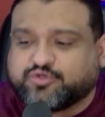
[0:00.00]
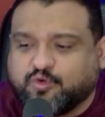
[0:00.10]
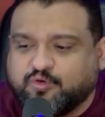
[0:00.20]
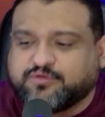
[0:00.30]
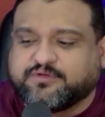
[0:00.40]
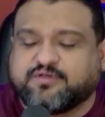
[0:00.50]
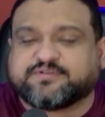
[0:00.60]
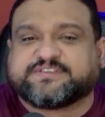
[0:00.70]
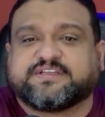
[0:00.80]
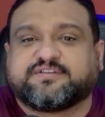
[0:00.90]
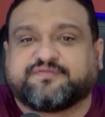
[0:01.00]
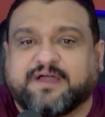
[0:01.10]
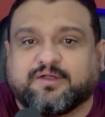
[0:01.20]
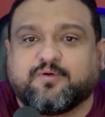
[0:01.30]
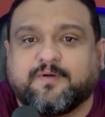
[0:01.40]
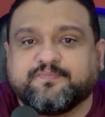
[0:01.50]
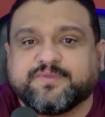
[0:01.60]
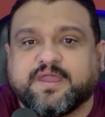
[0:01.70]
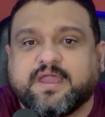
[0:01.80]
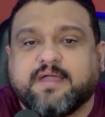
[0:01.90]
tudo que o Cid falou
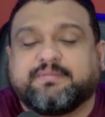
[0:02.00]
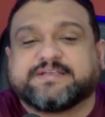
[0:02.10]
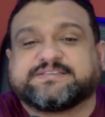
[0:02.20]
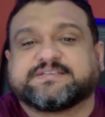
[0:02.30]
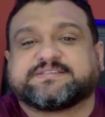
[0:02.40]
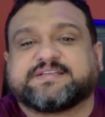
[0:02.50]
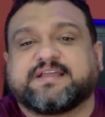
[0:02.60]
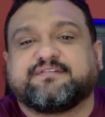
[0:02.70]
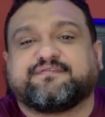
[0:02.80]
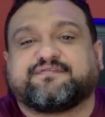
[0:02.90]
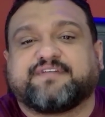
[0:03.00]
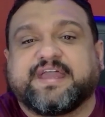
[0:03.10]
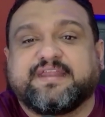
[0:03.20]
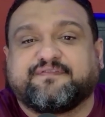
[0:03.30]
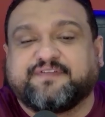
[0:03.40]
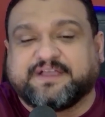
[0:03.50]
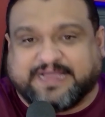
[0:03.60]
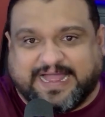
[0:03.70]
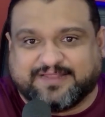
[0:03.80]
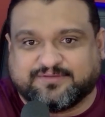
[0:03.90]
precisa ser
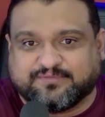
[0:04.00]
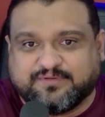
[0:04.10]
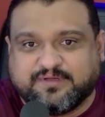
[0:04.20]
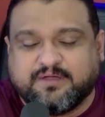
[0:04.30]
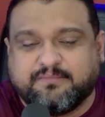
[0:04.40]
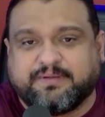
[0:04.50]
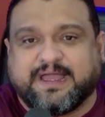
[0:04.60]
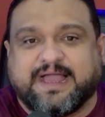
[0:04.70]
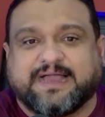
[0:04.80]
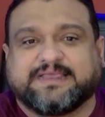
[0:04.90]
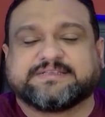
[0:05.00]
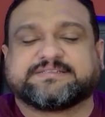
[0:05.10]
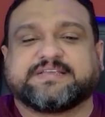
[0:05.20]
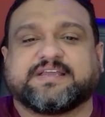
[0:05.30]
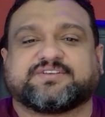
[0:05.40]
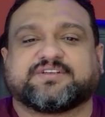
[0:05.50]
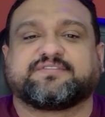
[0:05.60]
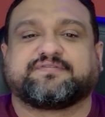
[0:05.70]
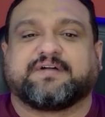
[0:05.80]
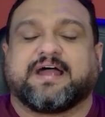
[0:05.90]
verificado para que seja de
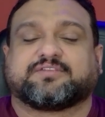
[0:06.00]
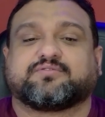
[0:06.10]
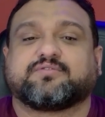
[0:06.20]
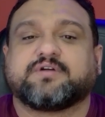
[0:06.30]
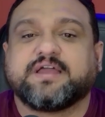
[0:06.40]
fato